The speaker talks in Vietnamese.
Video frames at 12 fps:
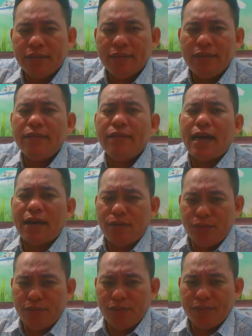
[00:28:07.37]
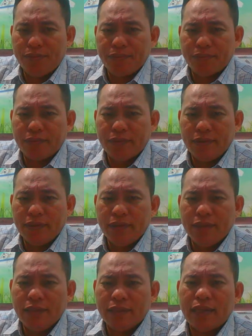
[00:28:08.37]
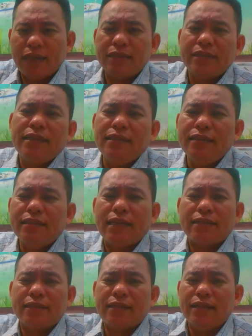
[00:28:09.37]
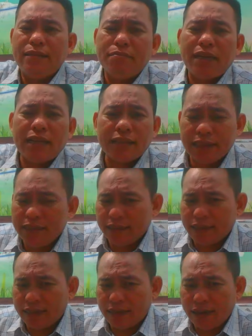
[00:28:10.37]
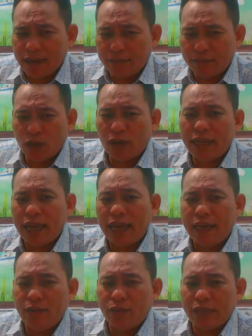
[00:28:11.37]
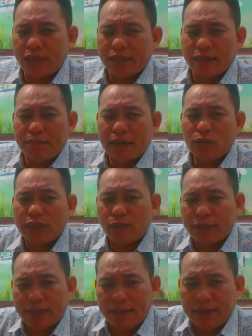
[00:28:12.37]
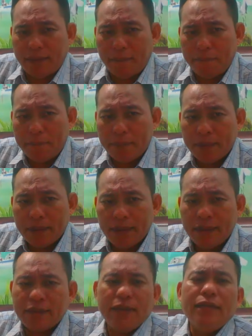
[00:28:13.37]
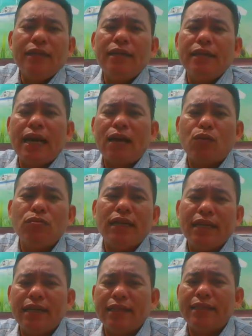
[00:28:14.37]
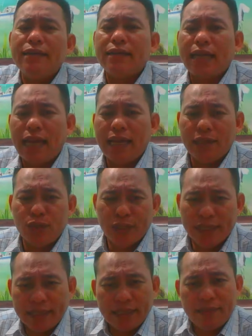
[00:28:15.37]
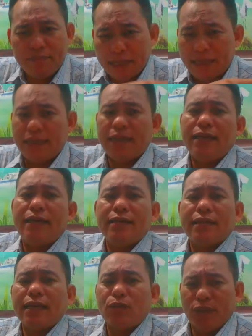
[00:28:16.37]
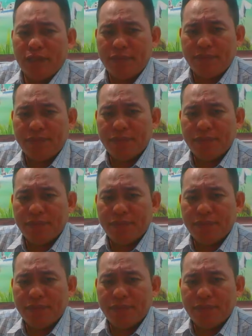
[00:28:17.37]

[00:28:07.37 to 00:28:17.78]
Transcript: lừa đảo trời sinh thật sự nó sinh cho nó ông nội ai đâu các có bảo sao kê cứ người nào cũng nghĩ là chưa có ai chuyển cho nên mà là, là người ta chuyển